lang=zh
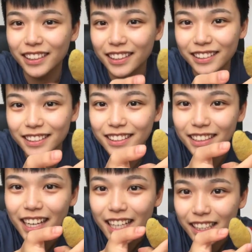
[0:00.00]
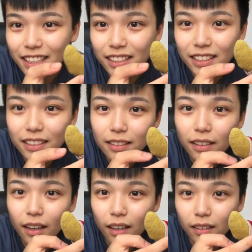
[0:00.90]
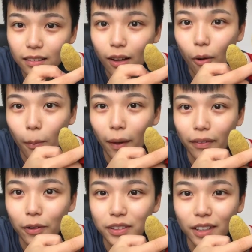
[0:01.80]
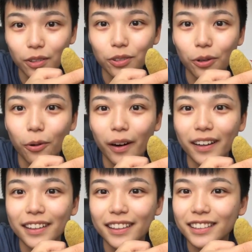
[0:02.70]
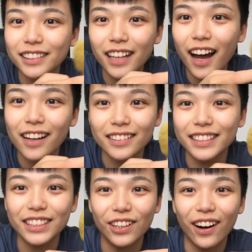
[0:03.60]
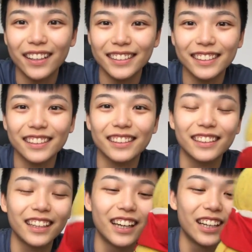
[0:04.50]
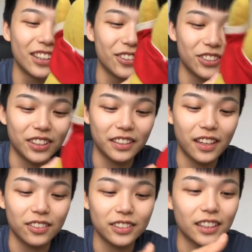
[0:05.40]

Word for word: 这个是其实是。盗版的小熊维尼，可是他很喜欢这个，我觉得很好